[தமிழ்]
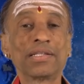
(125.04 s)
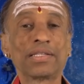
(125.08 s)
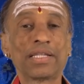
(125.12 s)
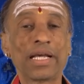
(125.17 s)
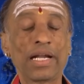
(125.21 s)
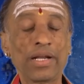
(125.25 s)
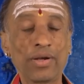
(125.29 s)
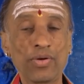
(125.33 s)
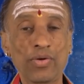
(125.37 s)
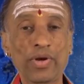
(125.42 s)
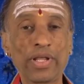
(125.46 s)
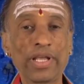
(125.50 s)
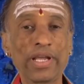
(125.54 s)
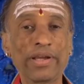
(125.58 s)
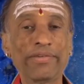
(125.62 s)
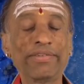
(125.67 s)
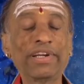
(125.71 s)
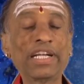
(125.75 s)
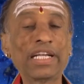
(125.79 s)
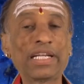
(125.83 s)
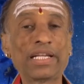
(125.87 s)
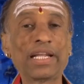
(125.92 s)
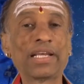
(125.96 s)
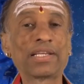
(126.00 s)
தன்னுடைய
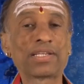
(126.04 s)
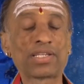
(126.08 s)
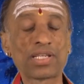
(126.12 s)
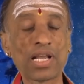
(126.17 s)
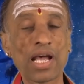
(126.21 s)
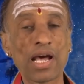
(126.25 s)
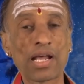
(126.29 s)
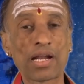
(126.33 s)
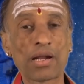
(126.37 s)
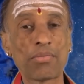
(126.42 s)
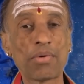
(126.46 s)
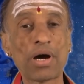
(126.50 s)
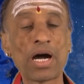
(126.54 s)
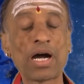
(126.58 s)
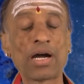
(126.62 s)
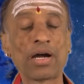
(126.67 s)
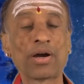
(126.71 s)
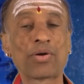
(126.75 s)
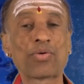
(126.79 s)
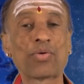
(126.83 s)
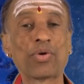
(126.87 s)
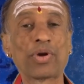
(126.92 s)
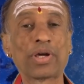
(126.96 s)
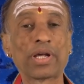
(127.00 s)
வீட்டை
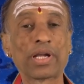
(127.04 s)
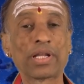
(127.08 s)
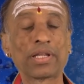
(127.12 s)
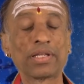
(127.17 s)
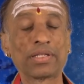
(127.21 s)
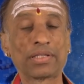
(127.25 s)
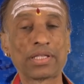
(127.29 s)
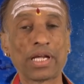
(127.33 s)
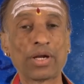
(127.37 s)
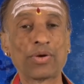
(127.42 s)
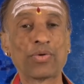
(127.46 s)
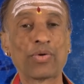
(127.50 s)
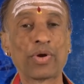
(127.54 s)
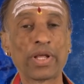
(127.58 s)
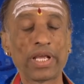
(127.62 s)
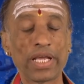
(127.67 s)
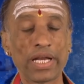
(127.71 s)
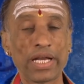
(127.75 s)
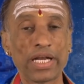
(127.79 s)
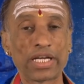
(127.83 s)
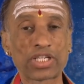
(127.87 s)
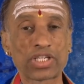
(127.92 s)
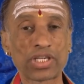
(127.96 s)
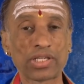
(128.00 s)
சாரமாக கொடுக்கறது தன்னுடைய
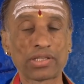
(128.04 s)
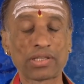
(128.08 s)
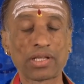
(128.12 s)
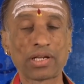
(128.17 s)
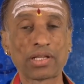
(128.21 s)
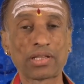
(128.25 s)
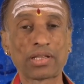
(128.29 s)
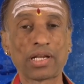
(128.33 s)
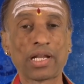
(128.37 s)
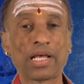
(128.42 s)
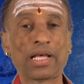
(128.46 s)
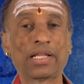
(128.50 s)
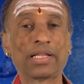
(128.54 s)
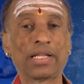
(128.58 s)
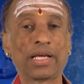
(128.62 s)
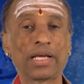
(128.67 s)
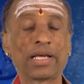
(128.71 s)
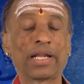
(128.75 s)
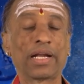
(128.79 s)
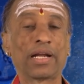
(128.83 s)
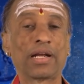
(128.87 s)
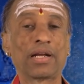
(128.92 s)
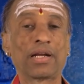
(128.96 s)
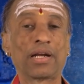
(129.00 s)
நட்சத்திரத்தில் அந்த
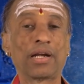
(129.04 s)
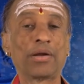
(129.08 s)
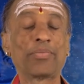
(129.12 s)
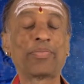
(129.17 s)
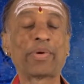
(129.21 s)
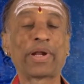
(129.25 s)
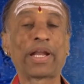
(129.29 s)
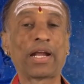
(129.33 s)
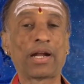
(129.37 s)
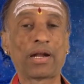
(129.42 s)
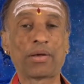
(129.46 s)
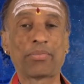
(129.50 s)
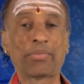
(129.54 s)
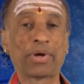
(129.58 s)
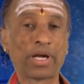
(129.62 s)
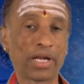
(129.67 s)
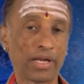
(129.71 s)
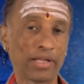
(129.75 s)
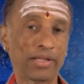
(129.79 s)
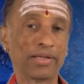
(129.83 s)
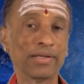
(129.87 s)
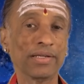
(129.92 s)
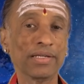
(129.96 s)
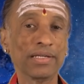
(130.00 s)
கிரகங்கள் பிரயாணம்
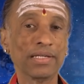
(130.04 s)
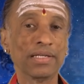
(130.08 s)
பண்ணுறது